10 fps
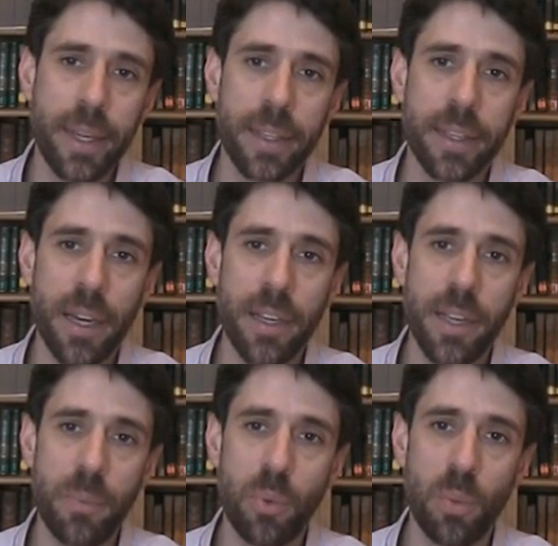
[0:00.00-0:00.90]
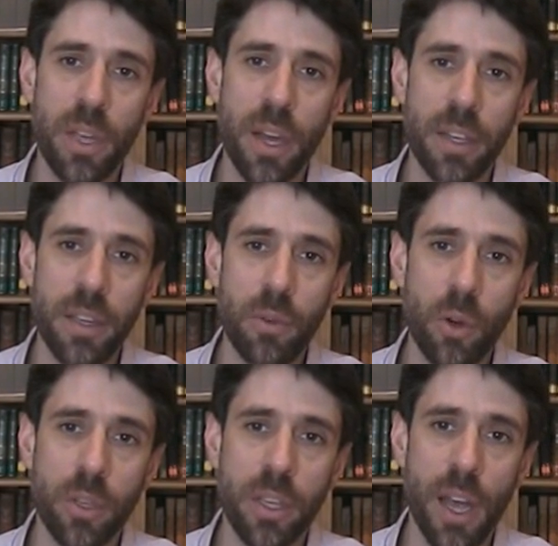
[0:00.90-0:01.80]
Galilée publie un livre dans
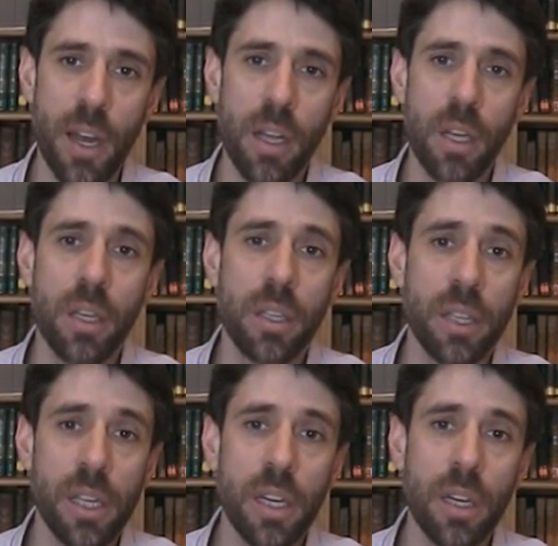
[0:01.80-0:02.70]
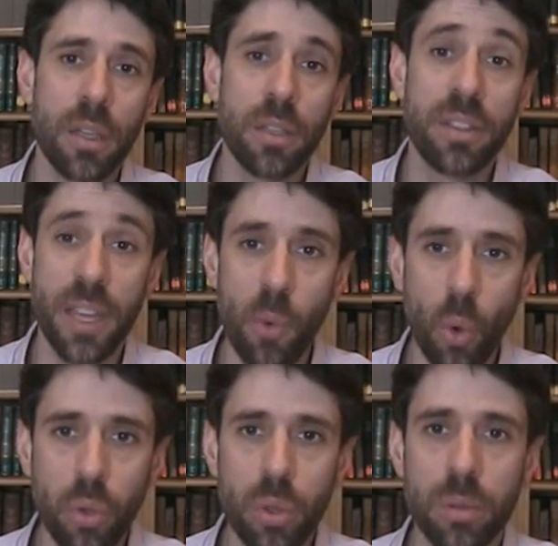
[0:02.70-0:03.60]
lequel il
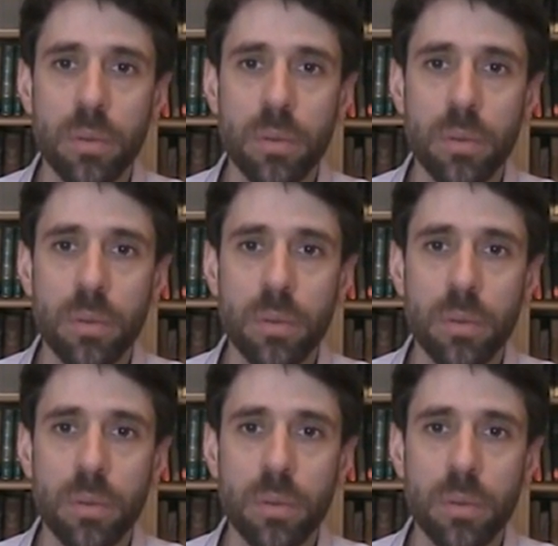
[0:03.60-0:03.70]
démontre